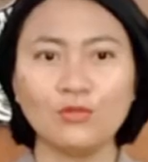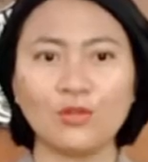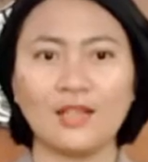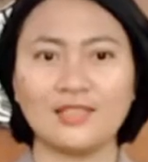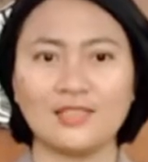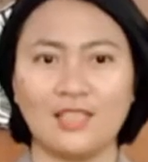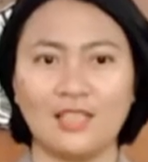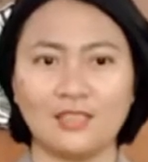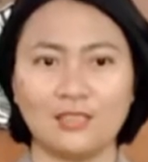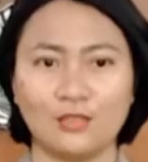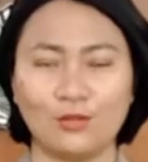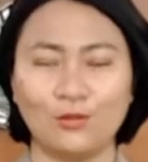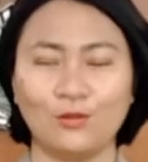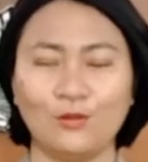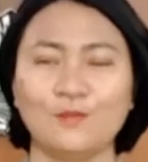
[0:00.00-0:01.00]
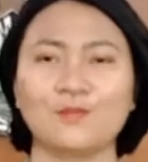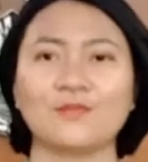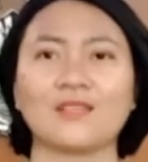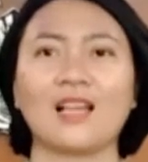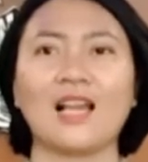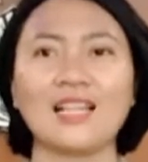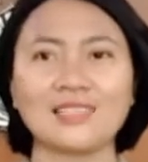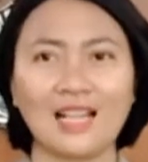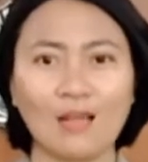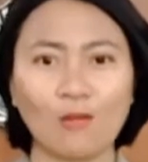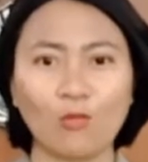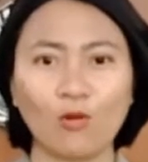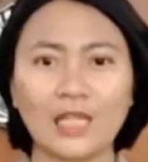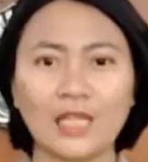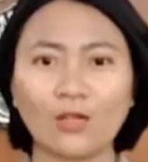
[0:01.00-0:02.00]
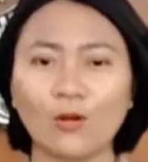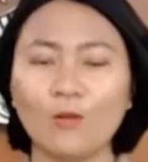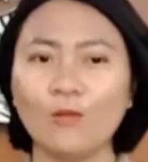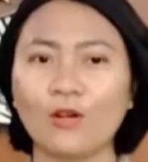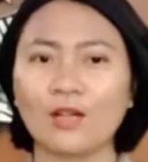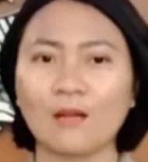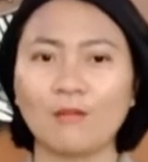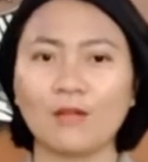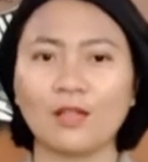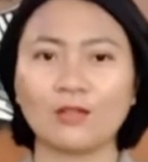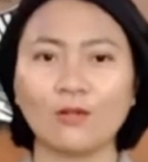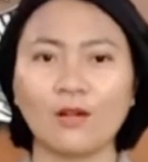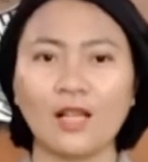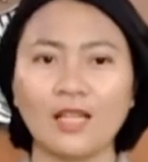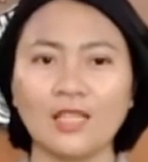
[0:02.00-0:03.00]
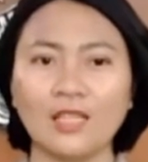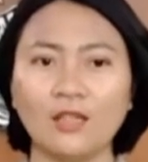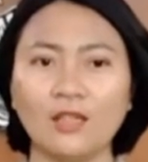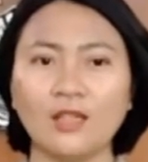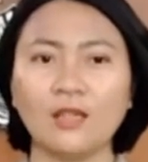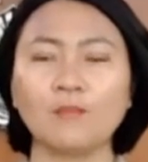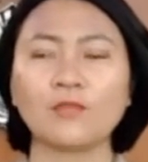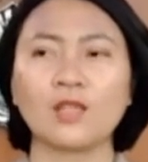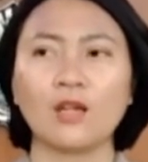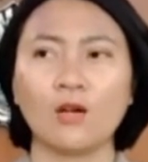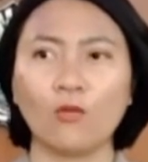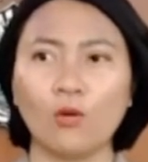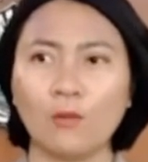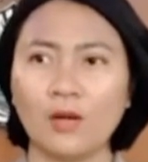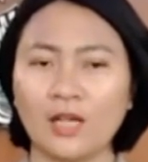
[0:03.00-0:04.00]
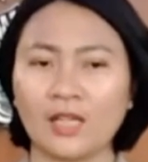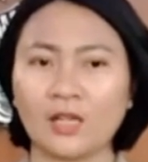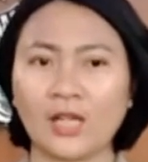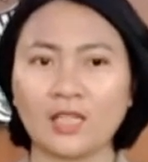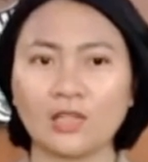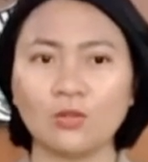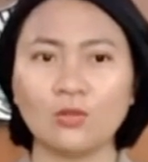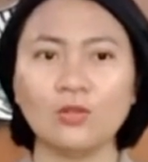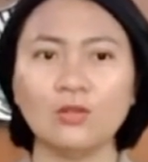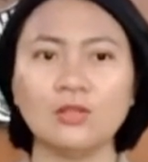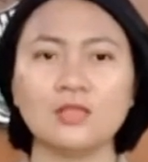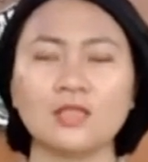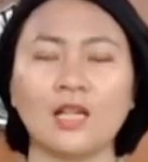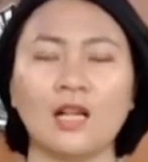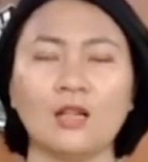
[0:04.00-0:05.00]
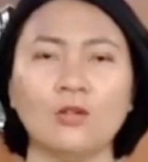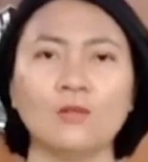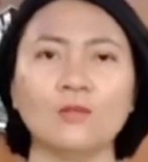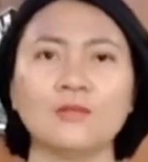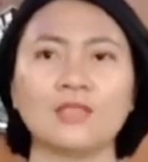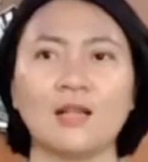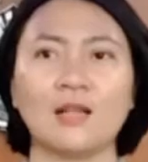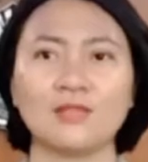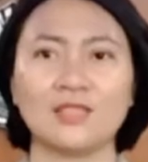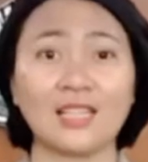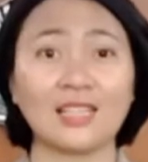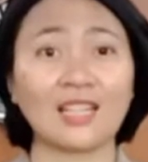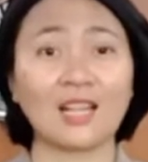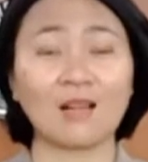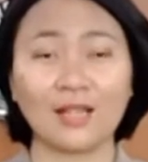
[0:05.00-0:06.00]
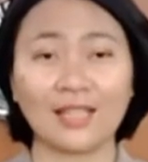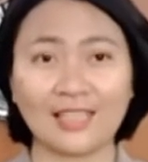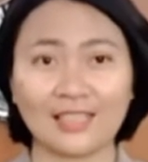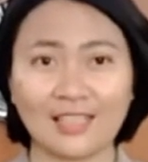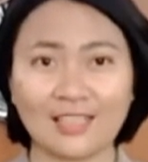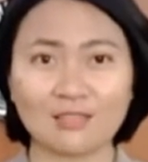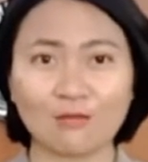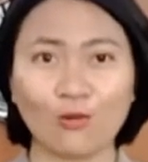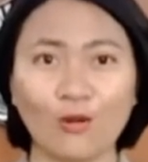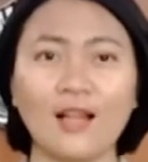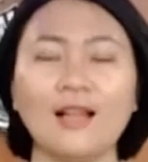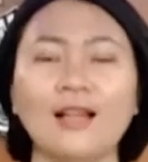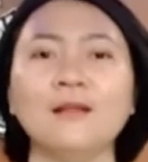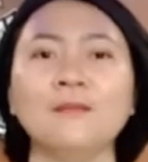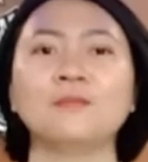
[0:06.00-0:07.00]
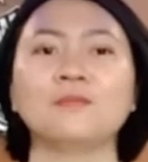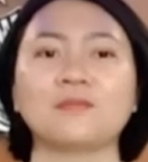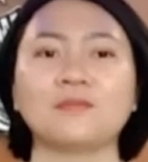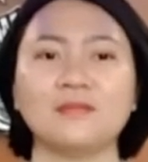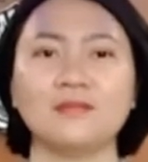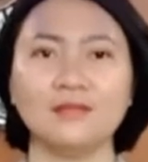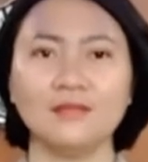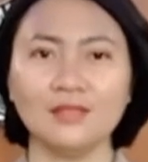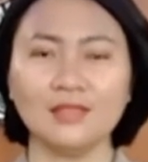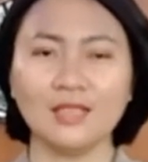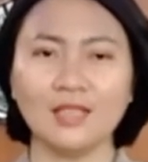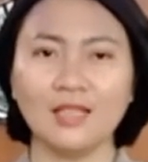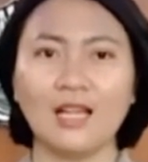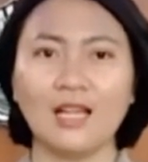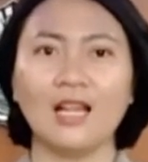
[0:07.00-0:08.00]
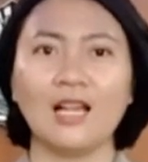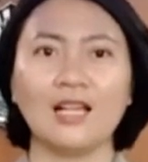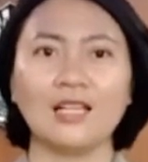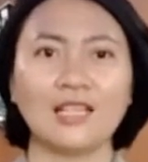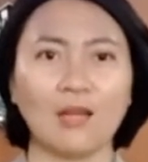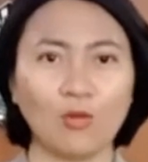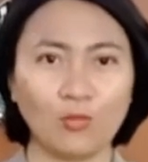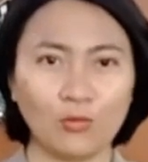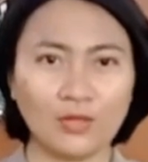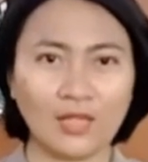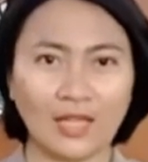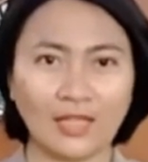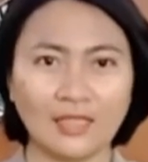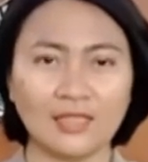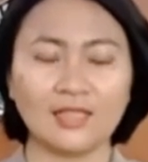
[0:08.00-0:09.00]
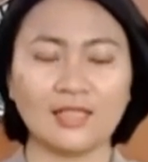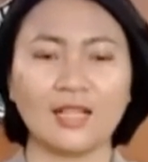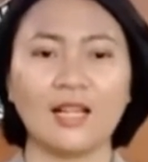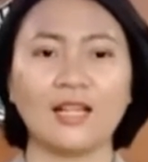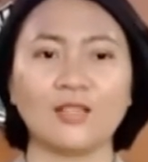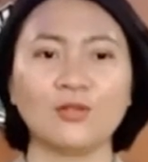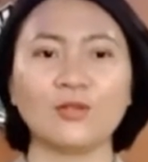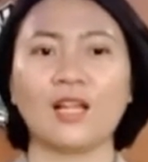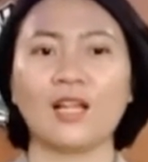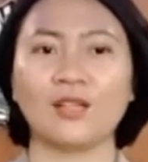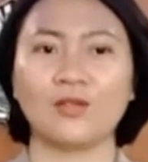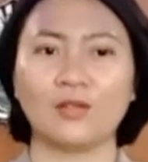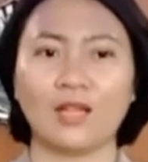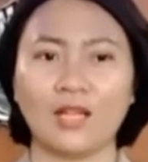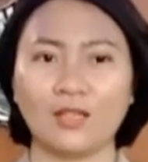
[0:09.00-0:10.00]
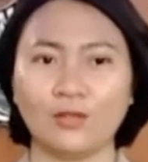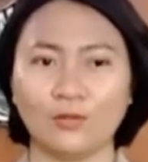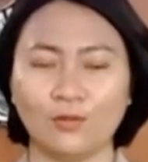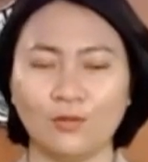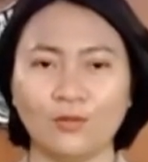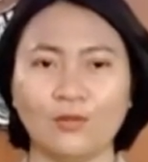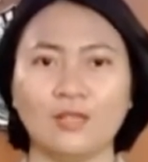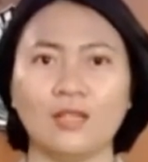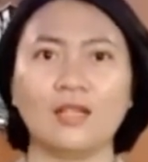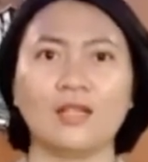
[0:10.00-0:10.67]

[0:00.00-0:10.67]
Om Swastiastu. Assalamualaikum warahmatullahi wabarakatuh. Shalom, salam sejahtera buat kita semua. Namo Buddhaya, Rahayu, Rahayu, Rahayu.